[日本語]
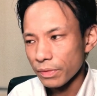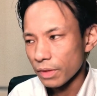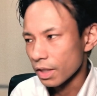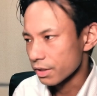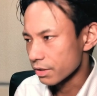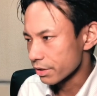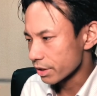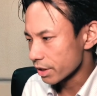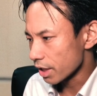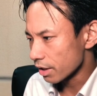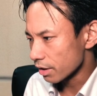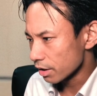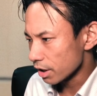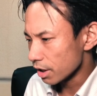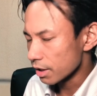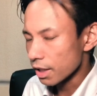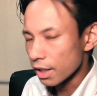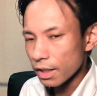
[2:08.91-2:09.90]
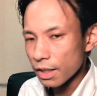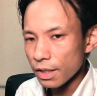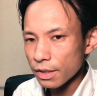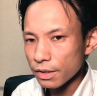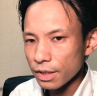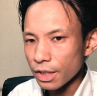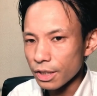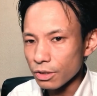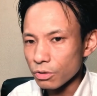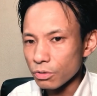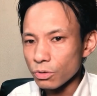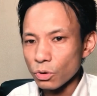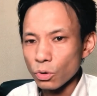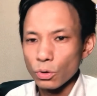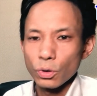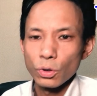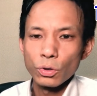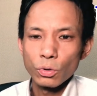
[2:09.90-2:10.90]
で自然に流れていく
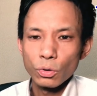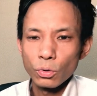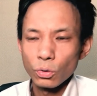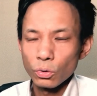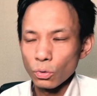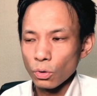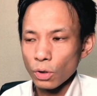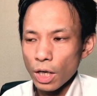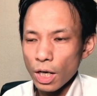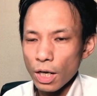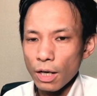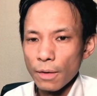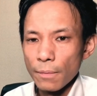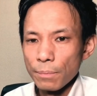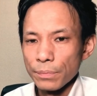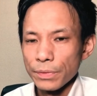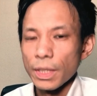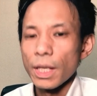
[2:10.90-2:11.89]
ということが